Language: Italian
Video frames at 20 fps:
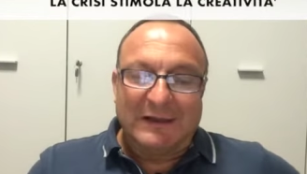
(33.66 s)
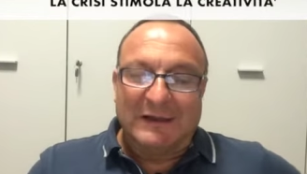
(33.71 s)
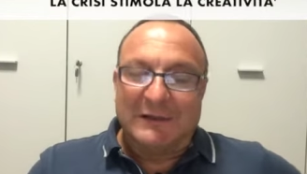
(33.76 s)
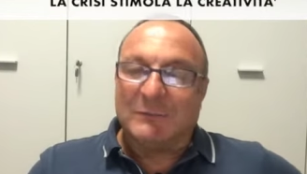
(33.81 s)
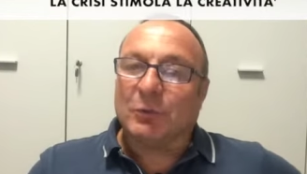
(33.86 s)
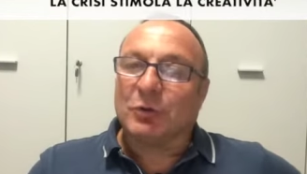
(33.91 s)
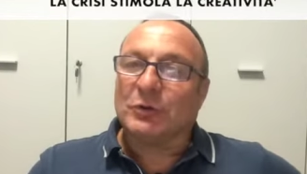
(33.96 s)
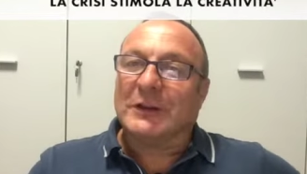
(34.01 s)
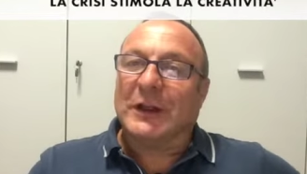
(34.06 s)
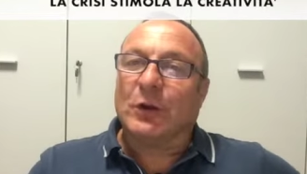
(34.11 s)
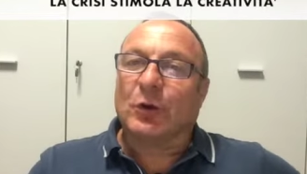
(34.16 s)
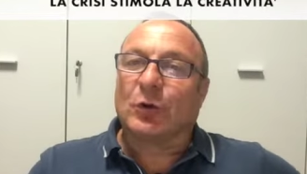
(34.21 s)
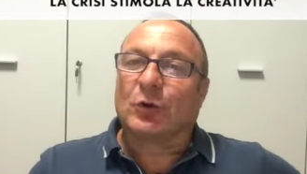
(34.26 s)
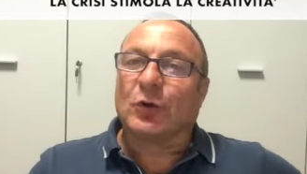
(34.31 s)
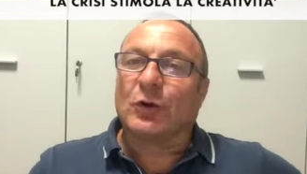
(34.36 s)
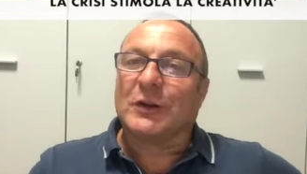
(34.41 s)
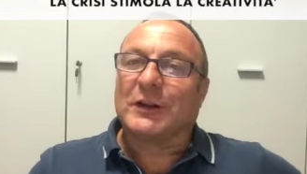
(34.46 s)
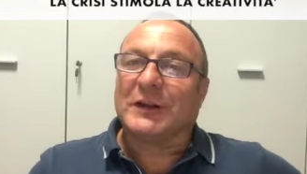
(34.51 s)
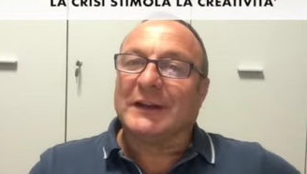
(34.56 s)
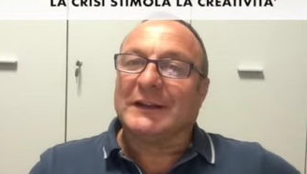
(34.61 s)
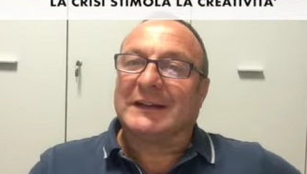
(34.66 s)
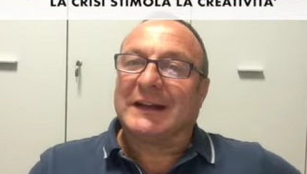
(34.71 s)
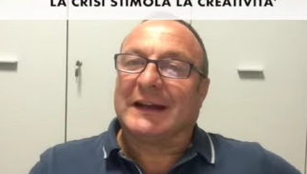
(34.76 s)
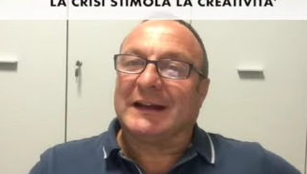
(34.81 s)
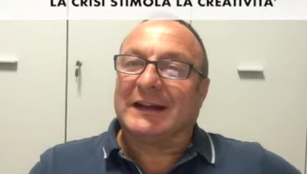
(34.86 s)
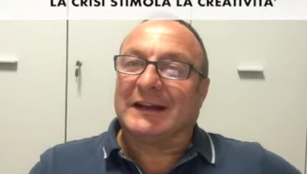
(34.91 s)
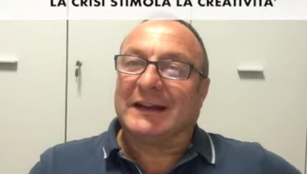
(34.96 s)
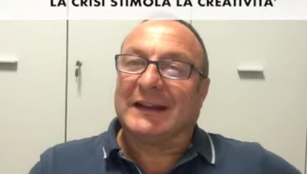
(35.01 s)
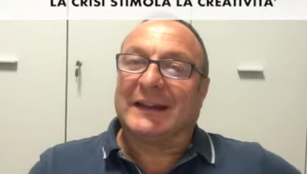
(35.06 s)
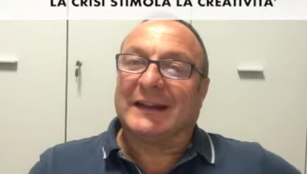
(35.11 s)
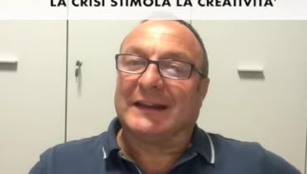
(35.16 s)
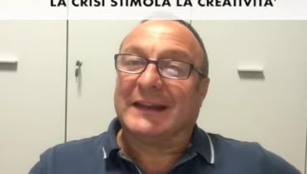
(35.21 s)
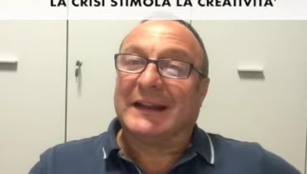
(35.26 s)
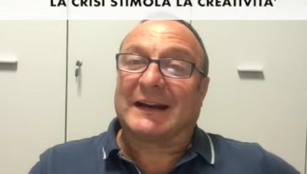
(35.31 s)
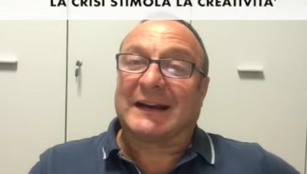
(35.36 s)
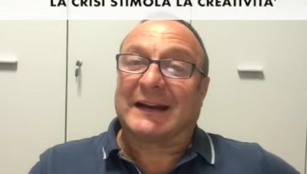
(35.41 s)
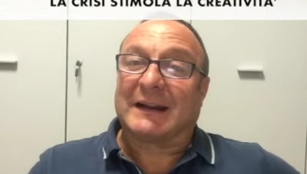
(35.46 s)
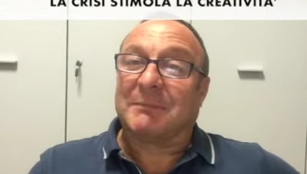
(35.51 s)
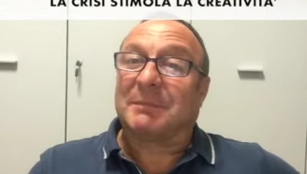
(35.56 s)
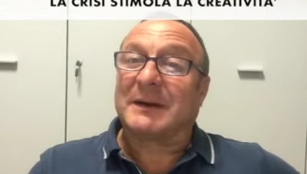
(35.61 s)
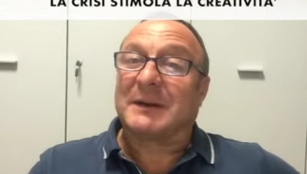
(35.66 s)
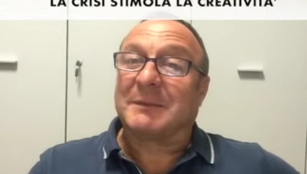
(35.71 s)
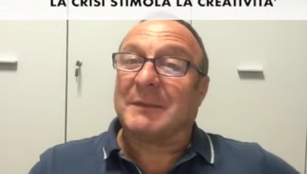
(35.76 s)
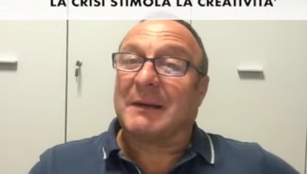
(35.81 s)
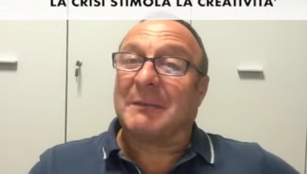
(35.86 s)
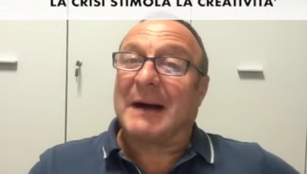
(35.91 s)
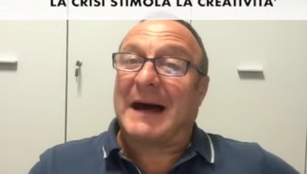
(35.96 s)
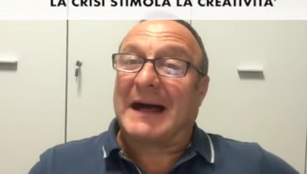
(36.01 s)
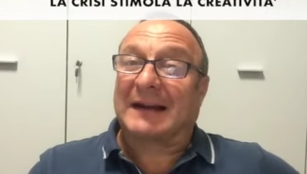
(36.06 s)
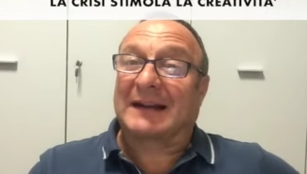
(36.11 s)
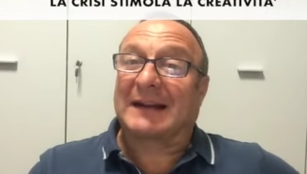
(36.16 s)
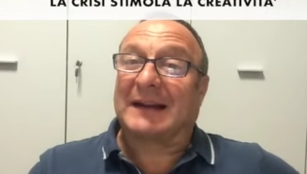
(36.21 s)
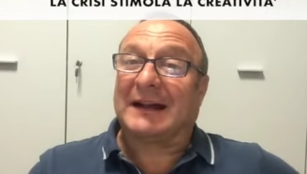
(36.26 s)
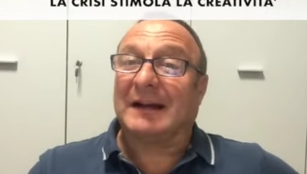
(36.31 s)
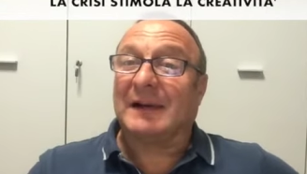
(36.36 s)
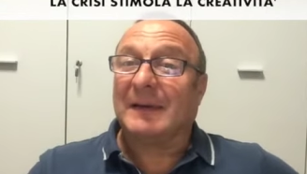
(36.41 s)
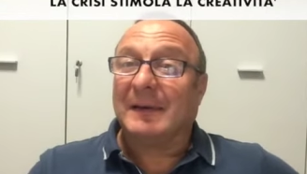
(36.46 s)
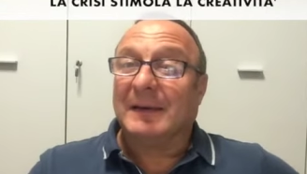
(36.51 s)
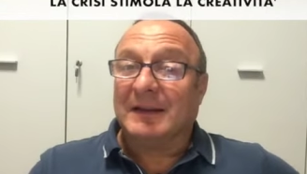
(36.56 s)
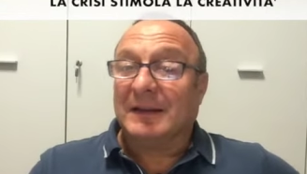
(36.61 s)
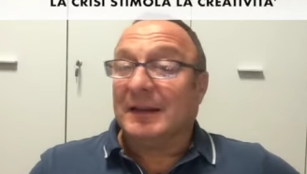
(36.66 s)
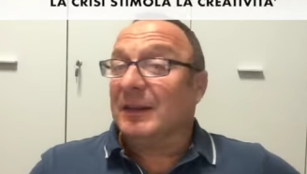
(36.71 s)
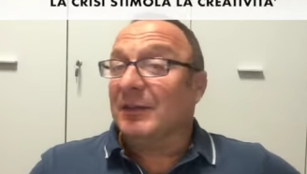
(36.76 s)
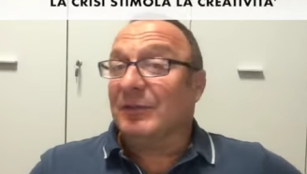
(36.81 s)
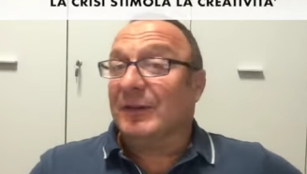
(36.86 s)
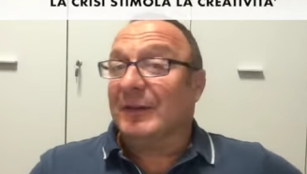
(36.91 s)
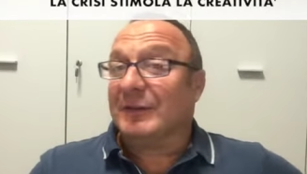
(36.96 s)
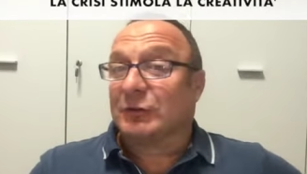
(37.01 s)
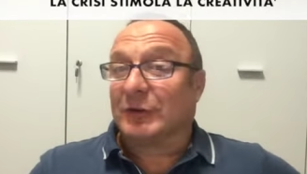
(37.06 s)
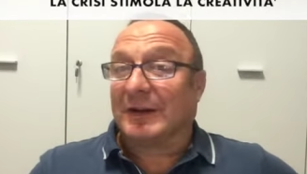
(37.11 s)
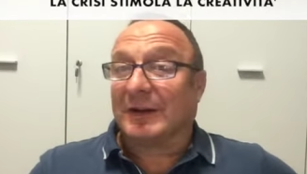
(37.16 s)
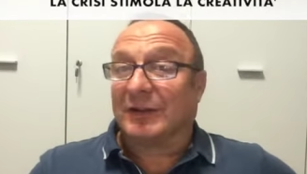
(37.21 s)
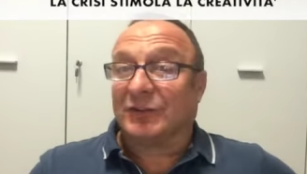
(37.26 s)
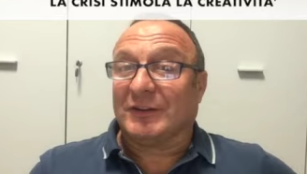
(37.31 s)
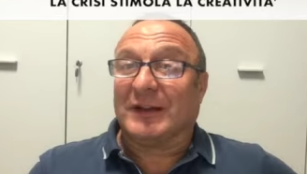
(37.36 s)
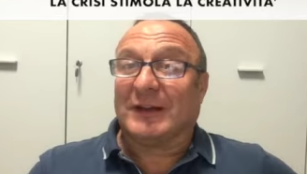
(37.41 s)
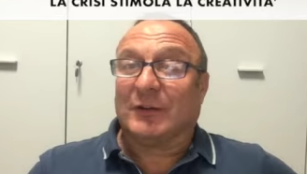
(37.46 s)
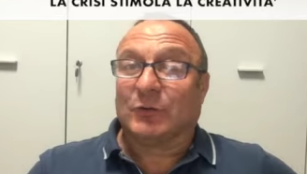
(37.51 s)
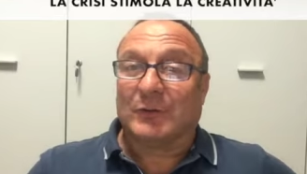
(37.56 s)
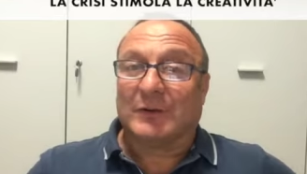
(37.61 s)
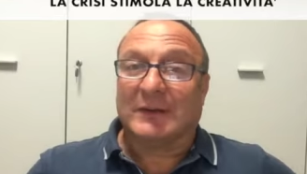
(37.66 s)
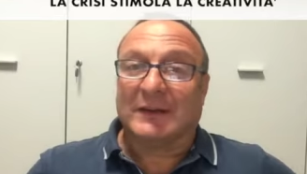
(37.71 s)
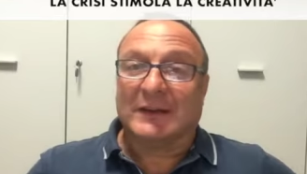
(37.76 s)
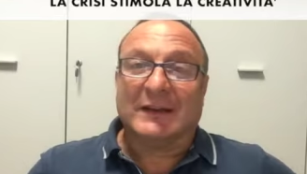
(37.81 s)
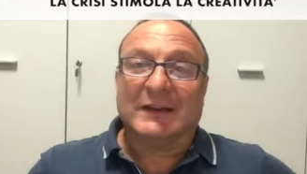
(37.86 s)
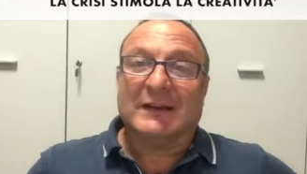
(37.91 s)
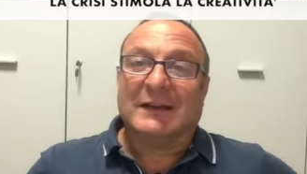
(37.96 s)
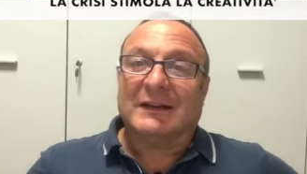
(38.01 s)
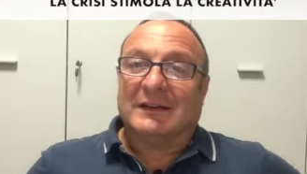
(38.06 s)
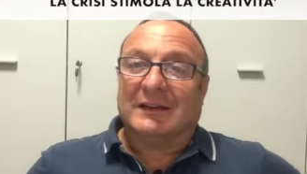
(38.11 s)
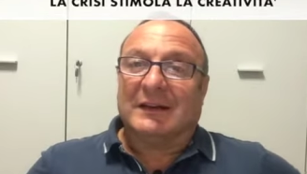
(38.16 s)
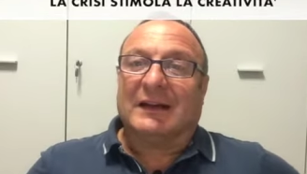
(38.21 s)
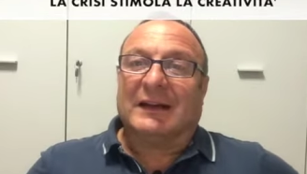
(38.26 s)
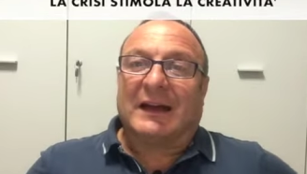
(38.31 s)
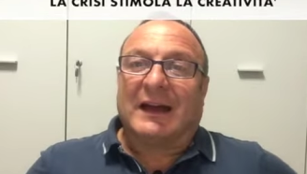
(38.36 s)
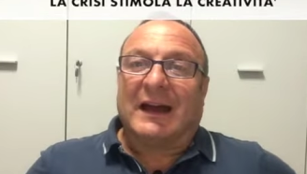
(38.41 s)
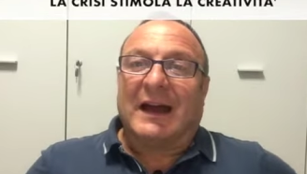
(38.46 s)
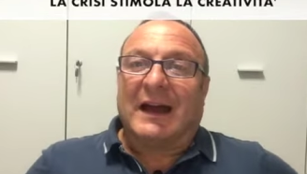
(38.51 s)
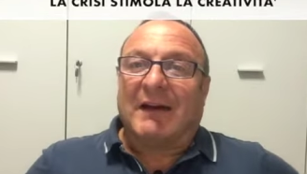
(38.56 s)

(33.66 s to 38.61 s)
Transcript: il modello Conchita ed era la prima barca in vetoresina quindi eh,